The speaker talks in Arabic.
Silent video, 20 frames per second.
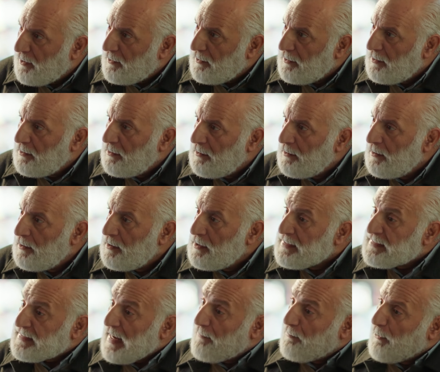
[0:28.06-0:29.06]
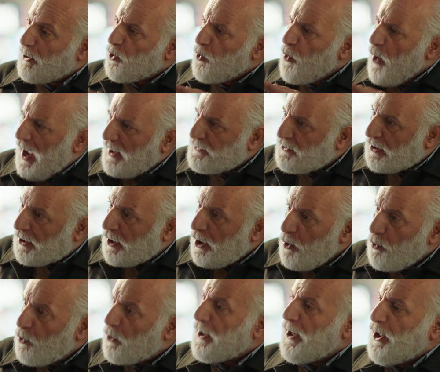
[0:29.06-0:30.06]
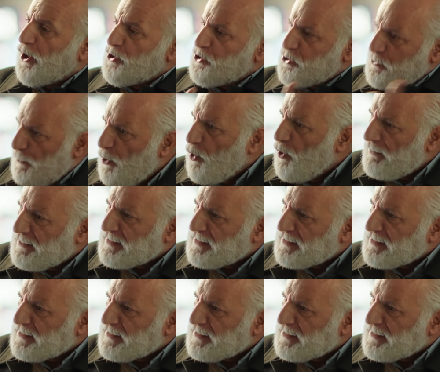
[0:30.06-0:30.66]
اه سايبك لوحدك ورايح يجيب هو